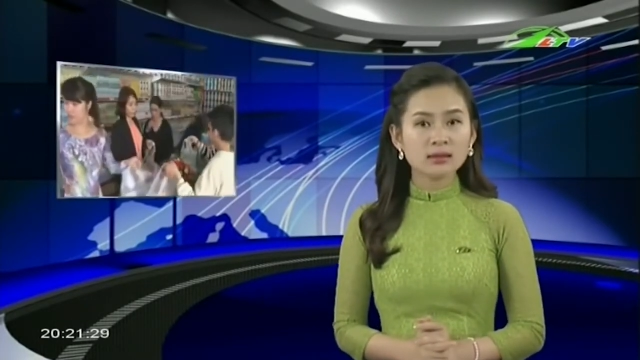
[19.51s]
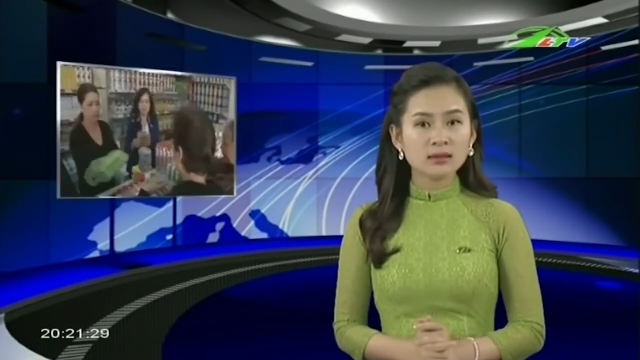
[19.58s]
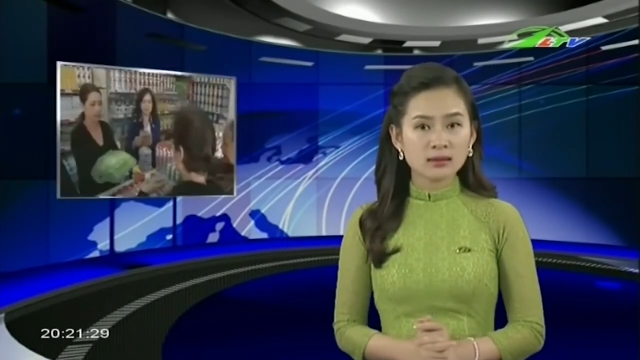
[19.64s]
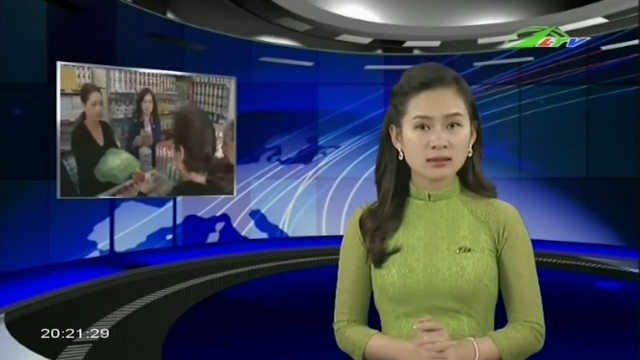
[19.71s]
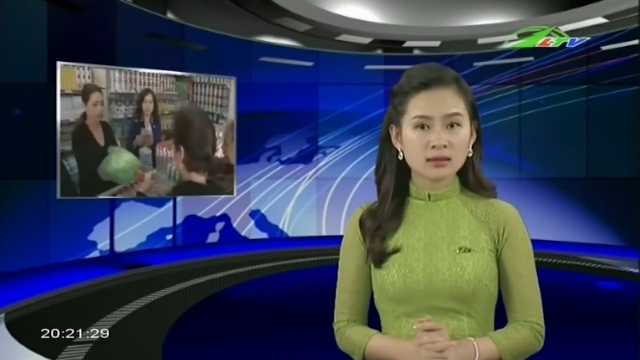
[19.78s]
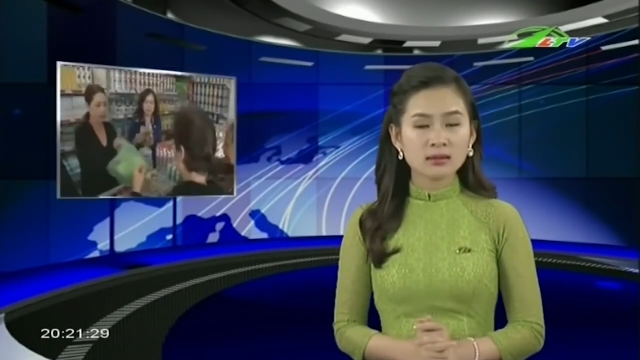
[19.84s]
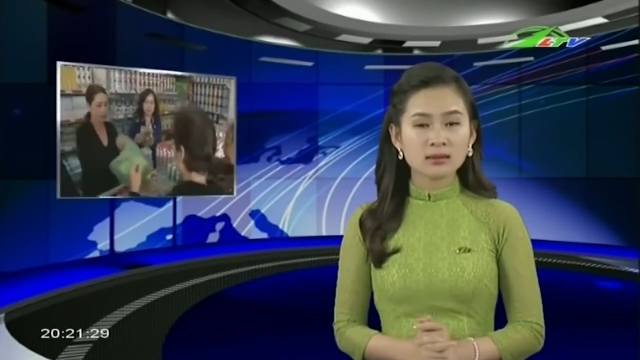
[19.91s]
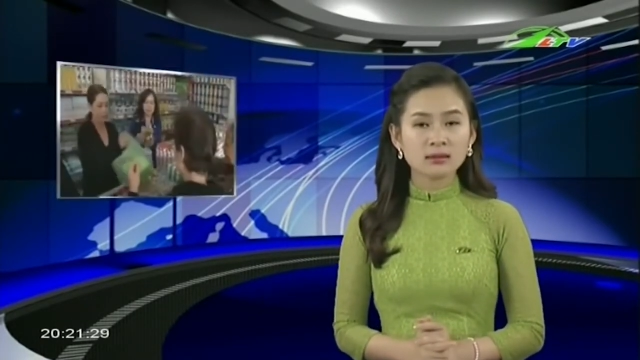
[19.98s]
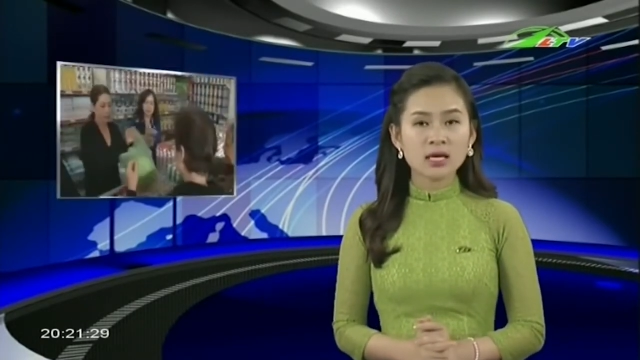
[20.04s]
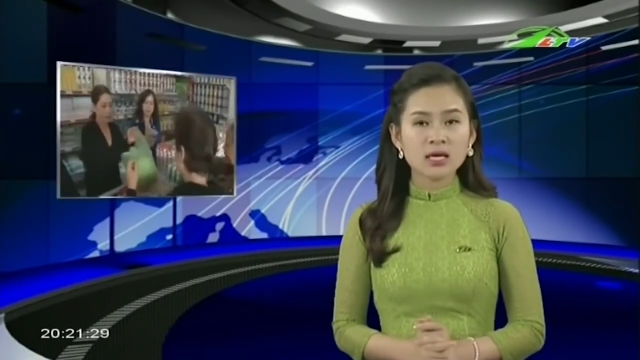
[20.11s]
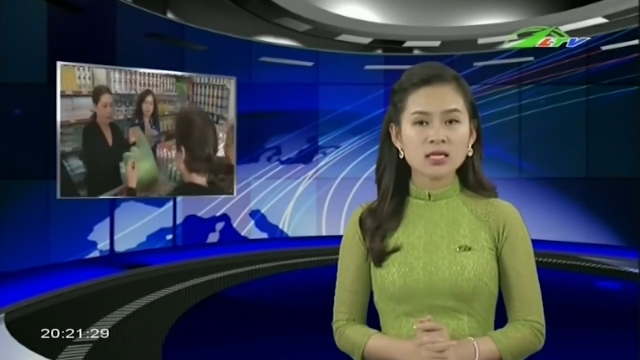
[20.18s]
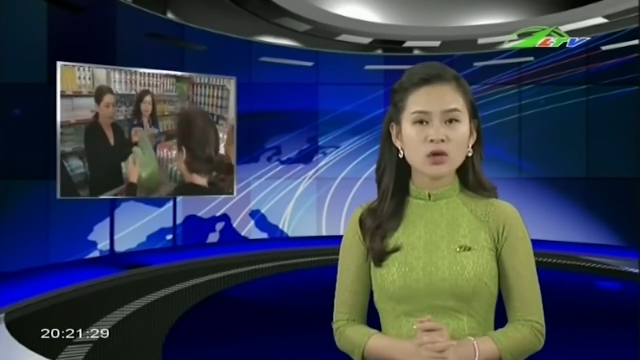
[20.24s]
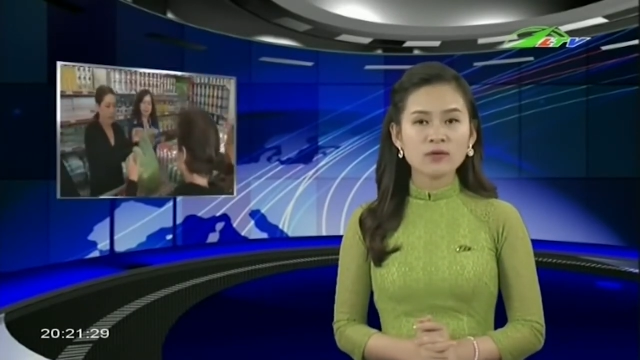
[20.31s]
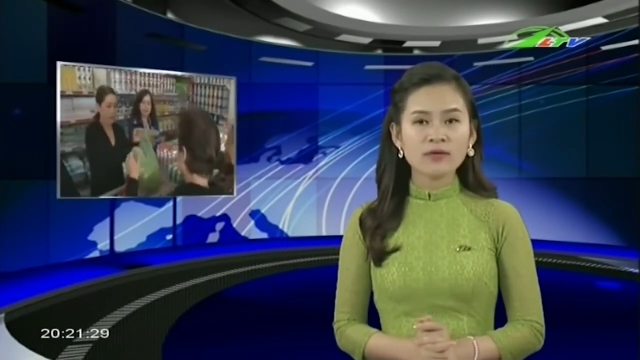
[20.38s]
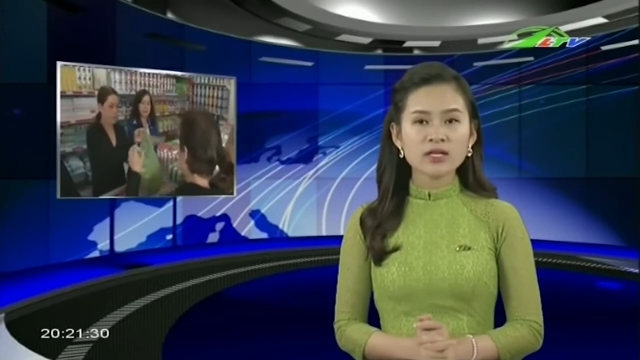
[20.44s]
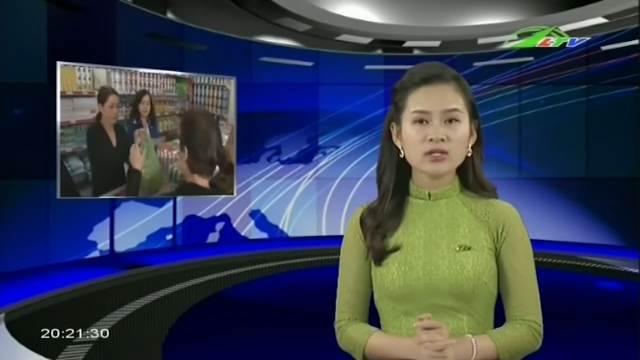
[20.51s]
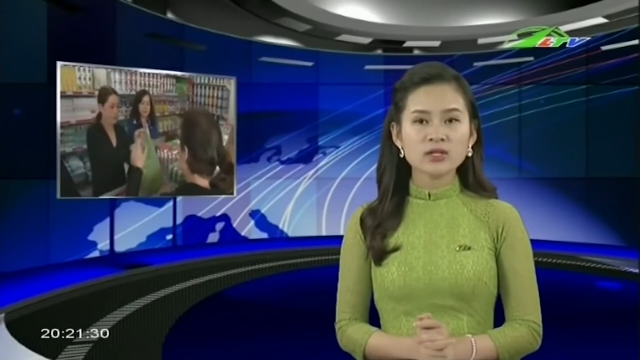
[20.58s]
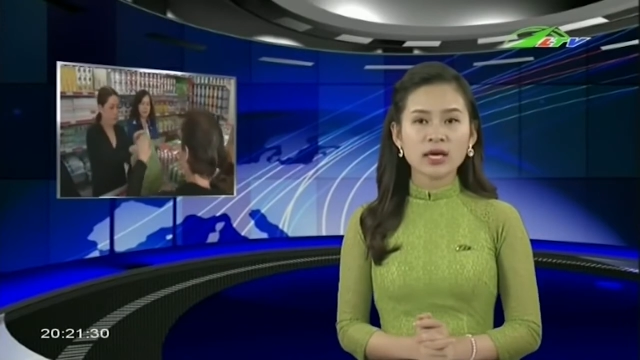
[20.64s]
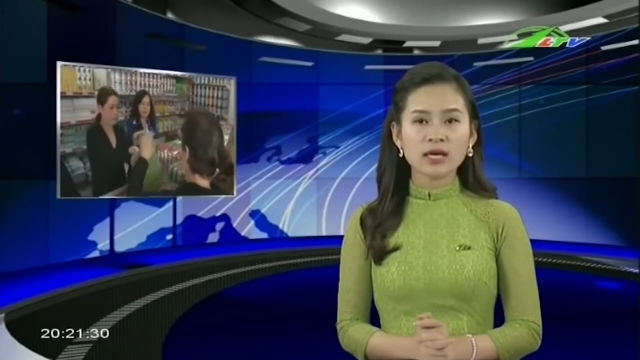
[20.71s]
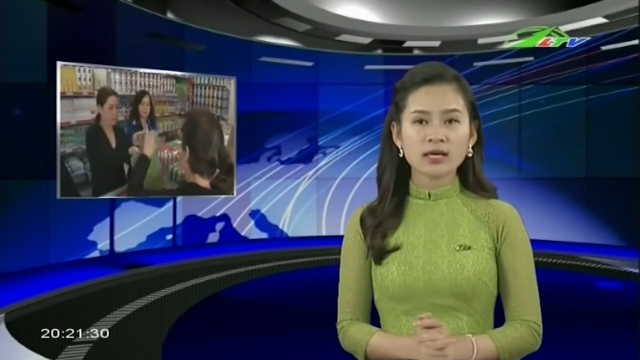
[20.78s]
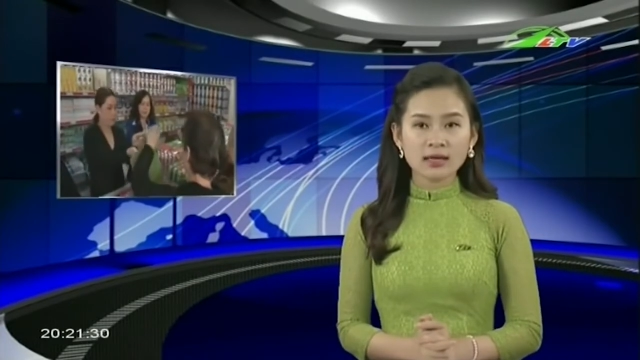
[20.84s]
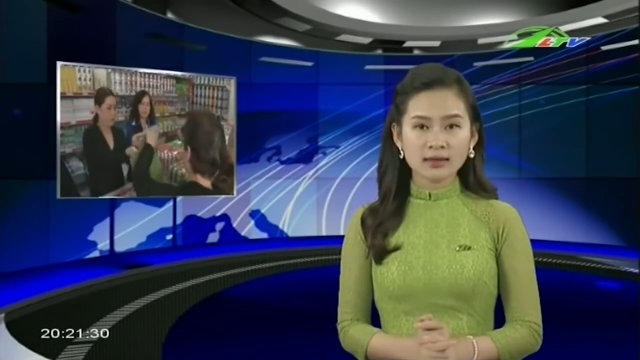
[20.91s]
tự cường trong phát
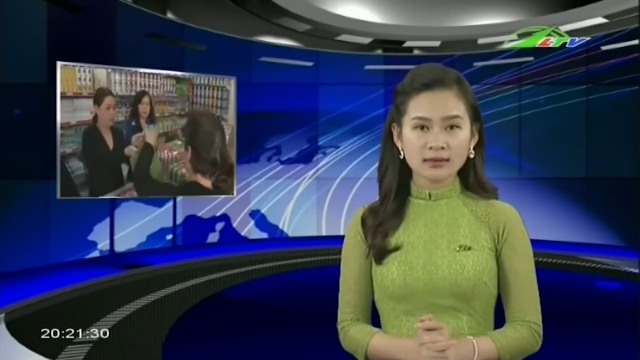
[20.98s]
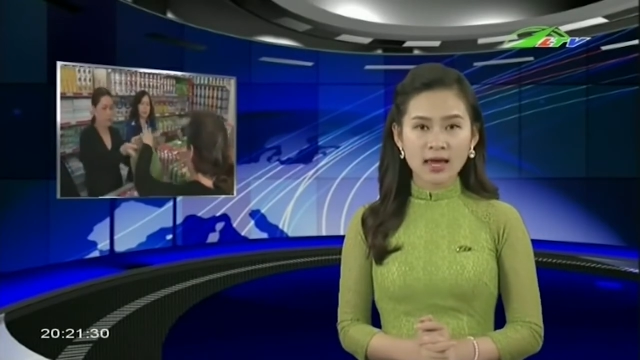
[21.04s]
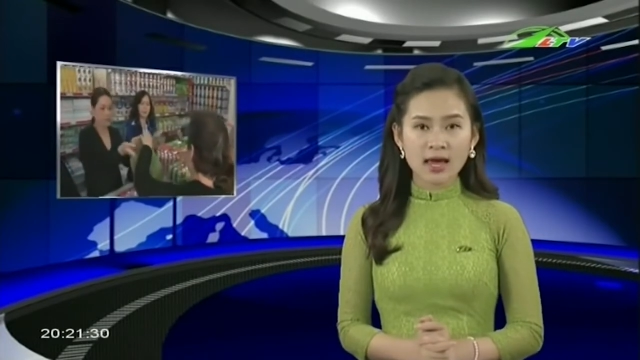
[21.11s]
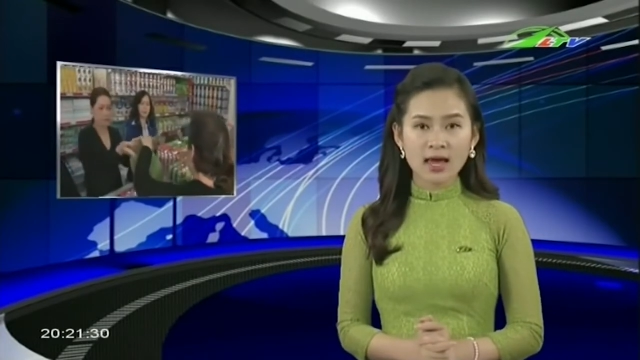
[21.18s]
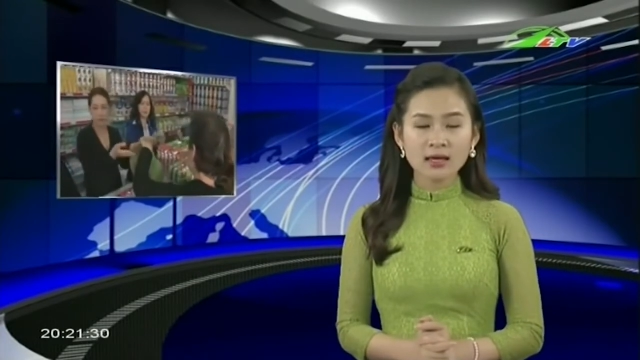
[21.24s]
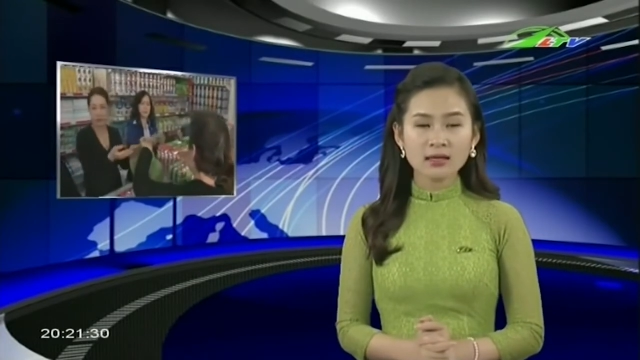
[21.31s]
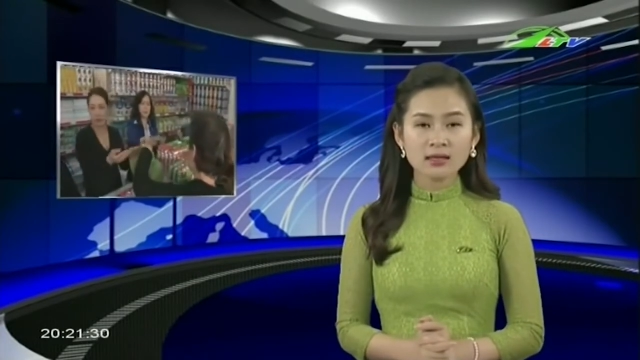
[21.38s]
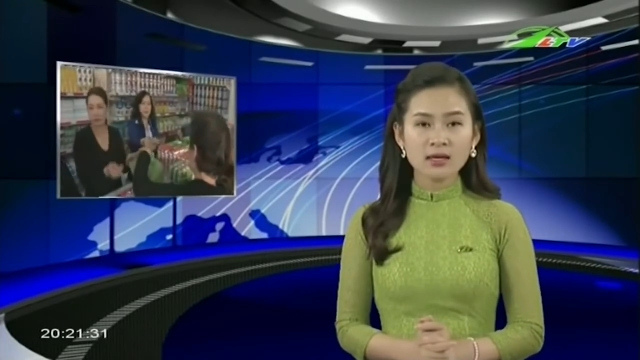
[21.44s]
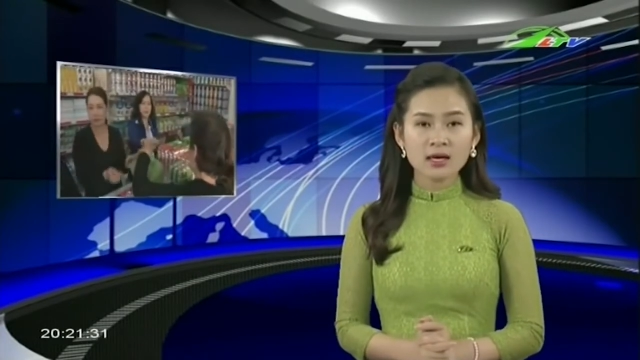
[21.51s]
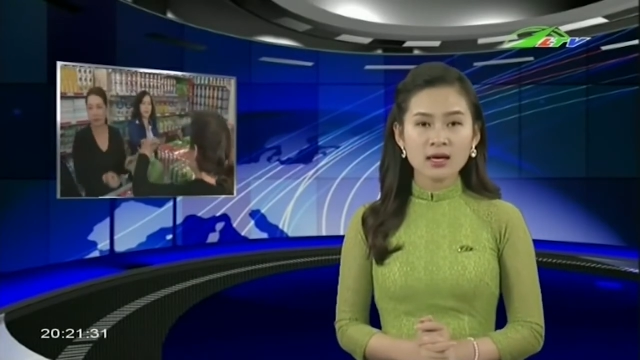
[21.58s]
triển kinh tế.